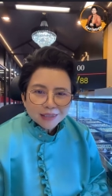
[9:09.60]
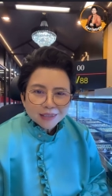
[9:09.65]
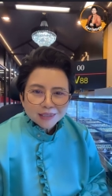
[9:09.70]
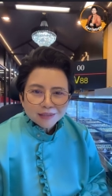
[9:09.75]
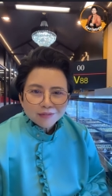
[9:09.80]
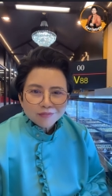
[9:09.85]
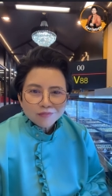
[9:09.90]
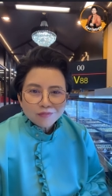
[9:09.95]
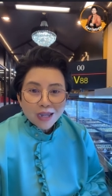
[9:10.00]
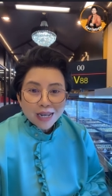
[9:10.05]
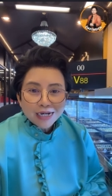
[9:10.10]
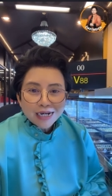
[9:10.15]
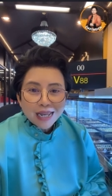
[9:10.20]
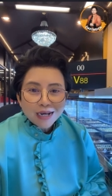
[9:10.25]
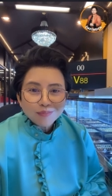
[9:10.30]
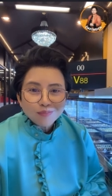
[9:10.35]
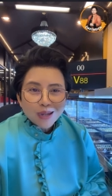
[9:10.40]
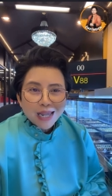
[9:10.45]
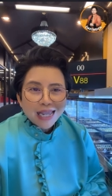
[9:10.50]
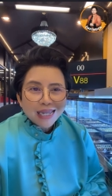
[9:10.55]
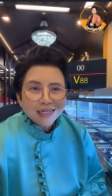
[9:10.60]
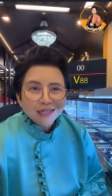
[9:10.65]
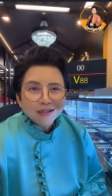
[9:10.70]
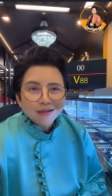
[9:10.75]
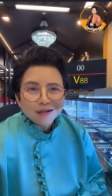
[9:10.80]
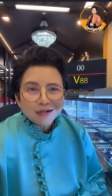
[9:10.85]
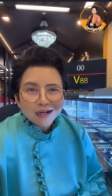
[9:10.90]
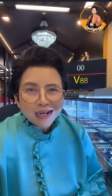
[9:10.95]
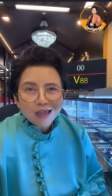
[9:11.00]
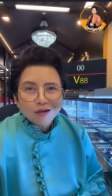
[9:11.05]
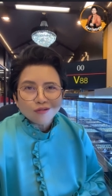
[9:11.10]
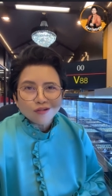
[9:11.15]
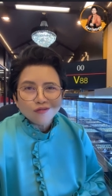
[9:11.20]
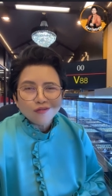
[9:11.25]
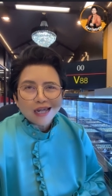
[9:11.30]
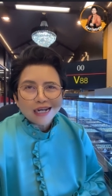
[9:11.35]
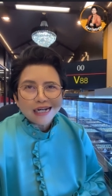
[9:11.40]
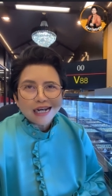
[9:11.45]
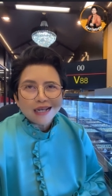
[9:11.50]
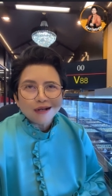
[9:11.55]
วันนัด หมาย เล่าถึงวัน
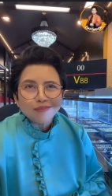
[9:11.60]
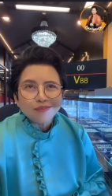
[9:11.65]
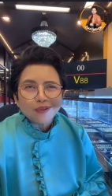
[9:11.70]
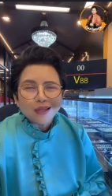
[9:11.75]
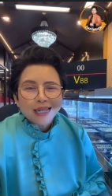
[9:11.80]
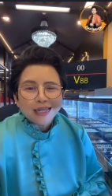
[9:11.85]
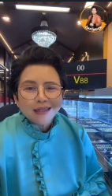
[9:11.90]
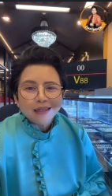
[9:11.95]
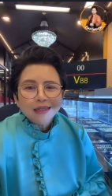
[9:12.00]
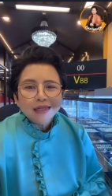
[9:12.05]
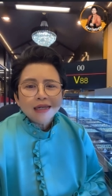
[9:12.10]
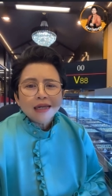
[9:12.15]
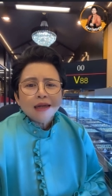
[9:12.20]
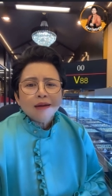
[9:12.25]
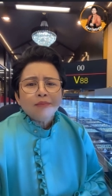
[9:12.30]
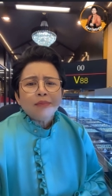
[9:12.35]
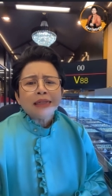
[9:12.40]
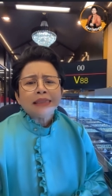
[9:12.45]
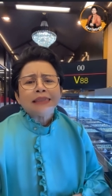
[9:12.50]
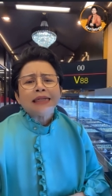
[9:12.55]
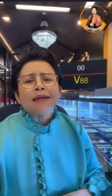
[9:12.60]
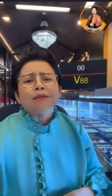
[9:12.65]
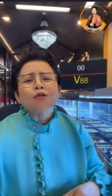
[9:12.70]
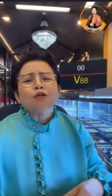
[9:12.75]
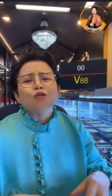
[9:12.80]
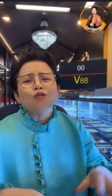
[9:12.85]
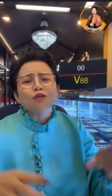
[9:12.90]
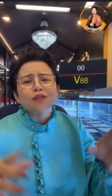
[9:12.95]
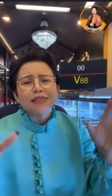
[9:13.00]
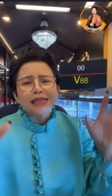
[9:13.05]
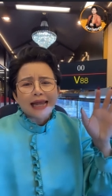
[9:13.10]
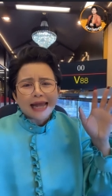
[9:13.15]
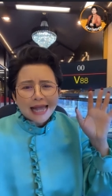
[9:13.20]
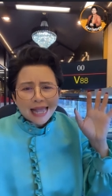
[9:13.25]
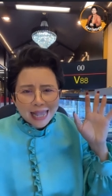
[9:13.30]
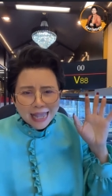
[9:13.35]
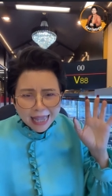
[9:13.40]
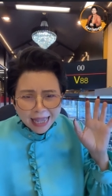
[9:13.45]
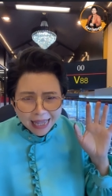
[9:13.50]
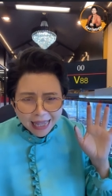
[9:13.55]
นัด หมาย ไม่ใช่ก็กอุตสา
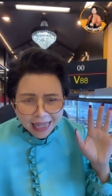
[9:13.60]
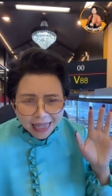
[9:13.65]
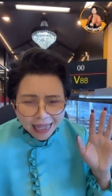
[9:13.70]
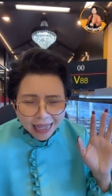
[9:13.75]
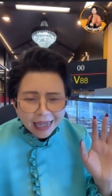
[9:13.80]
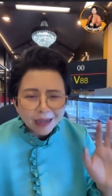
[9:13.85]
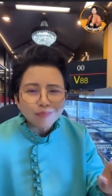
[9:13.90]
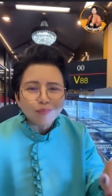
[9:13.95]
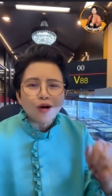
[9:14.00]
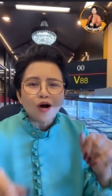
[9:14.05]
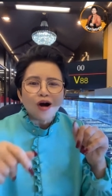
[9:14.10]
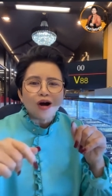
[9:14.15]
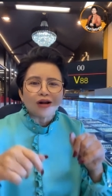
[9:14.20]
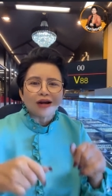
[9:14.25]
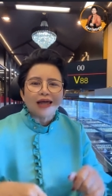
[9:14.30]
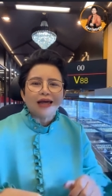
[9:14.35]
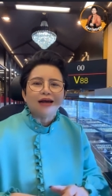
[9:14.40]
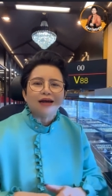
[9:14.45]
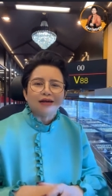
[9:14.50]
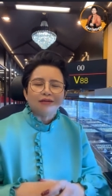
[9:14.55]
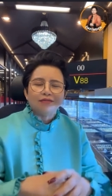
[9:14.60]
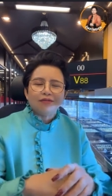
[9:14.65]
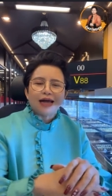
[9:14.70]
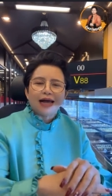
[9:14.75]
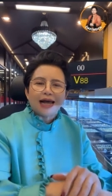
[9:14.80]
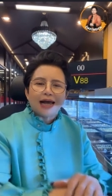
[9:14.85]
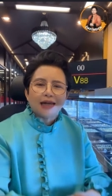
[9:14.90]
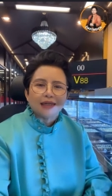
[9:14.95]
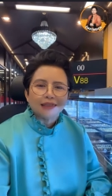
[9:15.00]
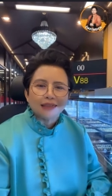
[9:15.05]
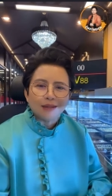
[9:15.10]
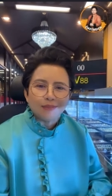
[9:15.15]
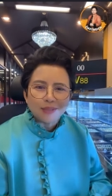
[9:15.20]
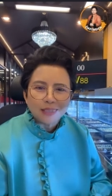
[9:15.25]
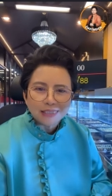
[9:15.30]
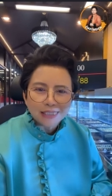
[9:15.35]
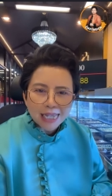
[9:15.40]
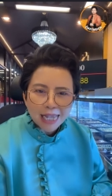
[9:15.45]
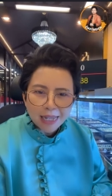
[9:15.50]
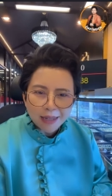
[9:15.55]
บอกแล้ว ว่า จะไปใส่
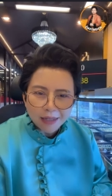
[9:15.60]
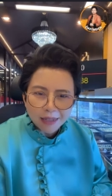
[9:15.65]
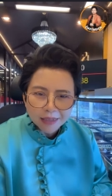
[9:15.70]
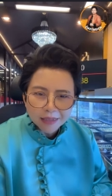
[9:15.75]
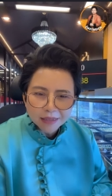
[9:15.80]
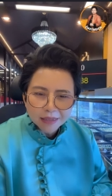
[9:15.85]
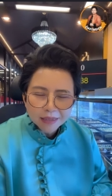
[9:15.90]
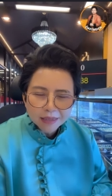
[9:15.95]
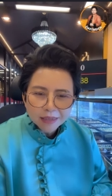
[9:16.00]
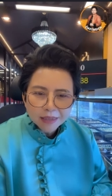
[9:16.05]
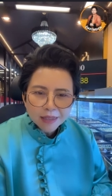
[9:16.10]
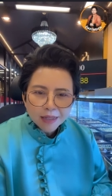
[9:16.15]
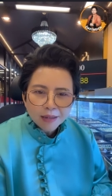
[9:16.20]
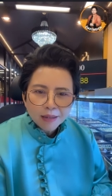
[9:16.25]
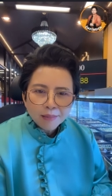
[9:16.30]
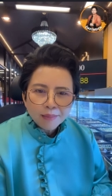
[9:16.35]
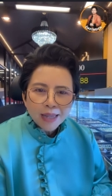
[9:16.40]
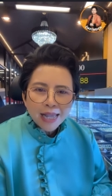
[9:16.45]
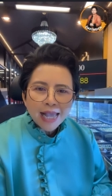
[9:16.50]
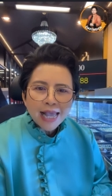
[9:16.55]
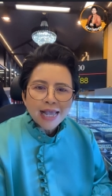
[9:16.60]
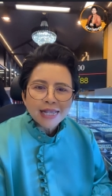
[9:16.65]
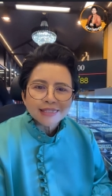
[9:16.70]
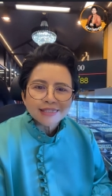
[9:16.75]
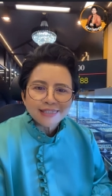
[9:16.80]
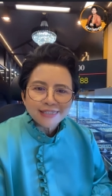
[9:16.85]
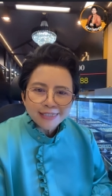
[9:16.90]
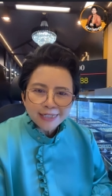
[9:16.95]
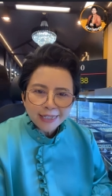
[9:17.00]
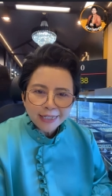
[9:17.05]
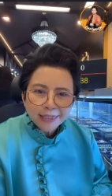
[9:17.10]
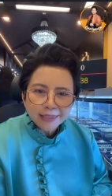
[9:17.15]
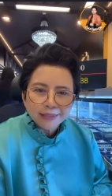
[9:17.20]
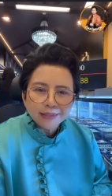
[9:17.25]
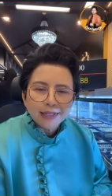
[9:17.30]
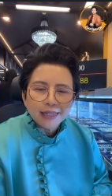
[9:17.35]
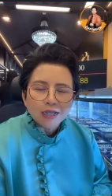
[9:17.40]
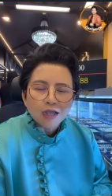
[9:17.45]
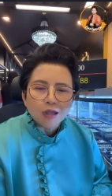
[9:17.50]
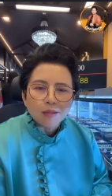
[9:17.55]
ผ้าสิ้นแล้ว
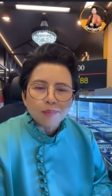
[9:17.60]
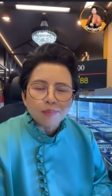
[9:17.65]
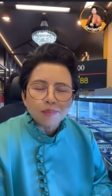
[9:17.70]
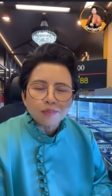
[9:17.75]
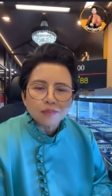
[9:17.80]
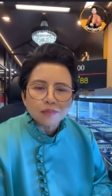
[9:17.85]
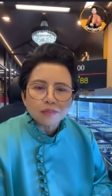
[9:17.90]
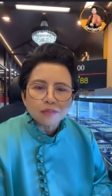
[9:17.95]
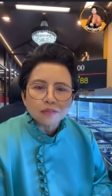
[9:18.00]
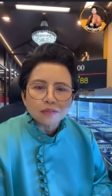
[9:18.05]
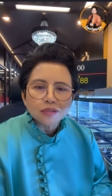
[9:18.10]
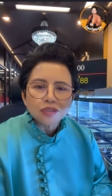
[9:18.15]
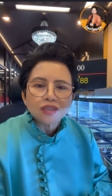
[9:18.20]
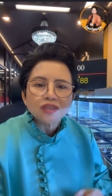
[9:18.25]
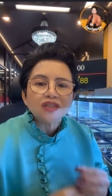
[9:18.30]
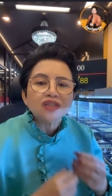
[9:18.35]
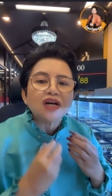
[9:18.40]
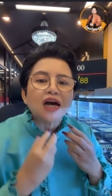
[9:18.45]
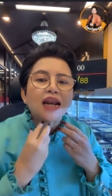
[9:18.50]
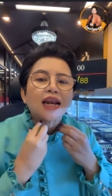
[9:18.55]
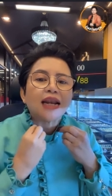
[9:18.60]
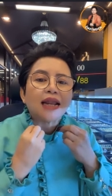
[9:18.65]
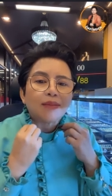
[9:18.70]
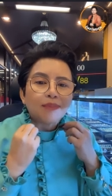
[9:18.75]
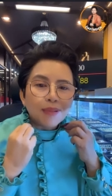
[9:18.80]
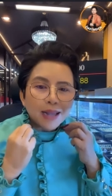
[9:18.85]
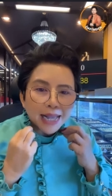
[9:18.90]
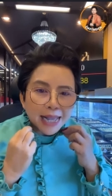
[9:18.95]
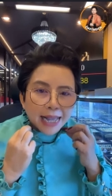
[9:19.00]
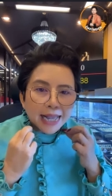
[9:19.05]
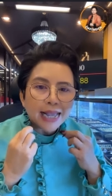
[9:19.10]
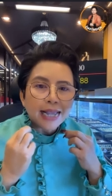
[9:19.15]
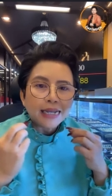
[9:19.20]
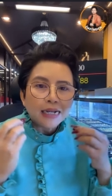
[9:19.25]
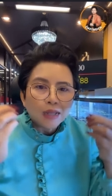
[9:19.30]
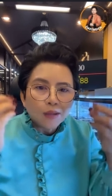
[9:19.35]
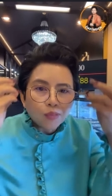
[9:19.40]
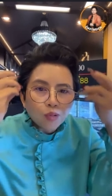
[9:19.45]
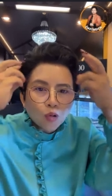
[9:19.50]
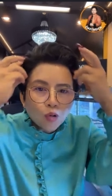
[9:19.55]
กับเสื้อละบาย แล้ว ผ
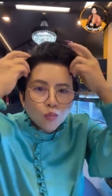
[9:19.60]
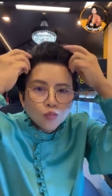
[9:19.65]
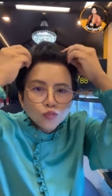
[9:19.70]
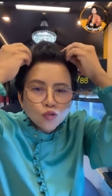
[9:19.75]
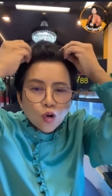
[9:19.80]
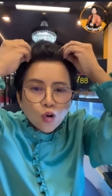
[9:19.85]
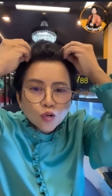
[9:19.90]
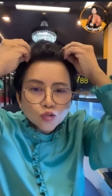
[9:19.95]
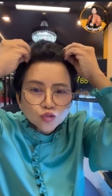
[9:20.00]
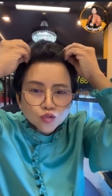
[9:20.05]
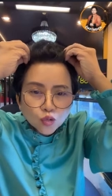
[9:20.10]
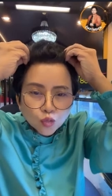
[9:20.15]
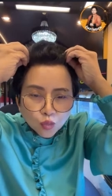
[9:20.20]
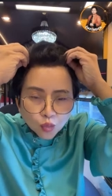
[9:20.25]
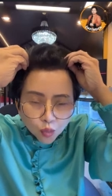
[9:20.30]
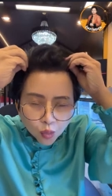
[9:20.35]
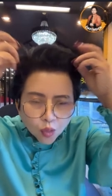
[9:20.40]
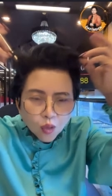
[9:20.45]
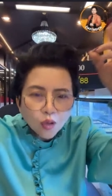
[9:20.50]
มโยกสูง